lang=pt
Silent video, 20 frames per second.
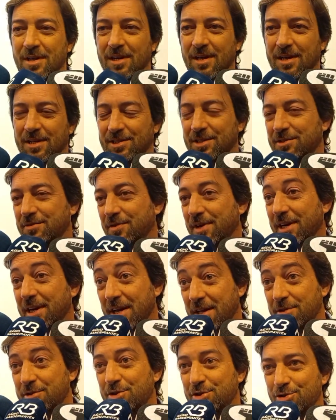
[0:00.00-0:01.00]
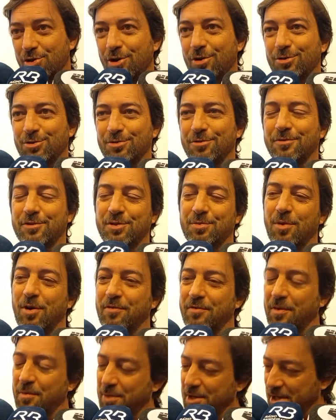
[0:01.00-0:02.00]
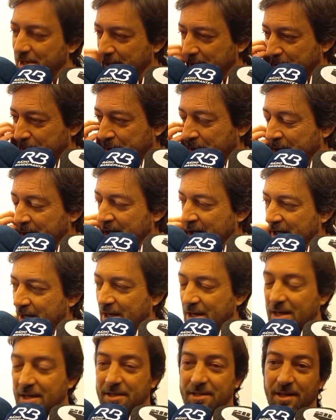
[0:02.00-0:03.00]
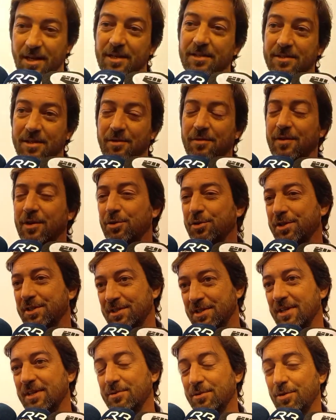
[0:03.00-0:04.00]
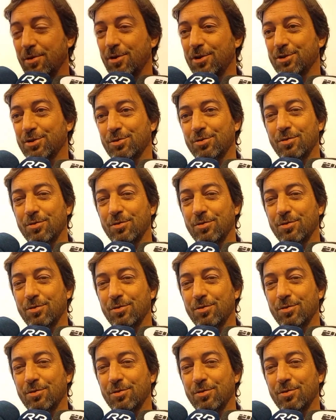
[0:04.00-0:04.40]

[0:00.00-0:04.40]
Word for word: a gente vê grandes jogos no futebol feminino uh, e eles estão valorizando, lógico,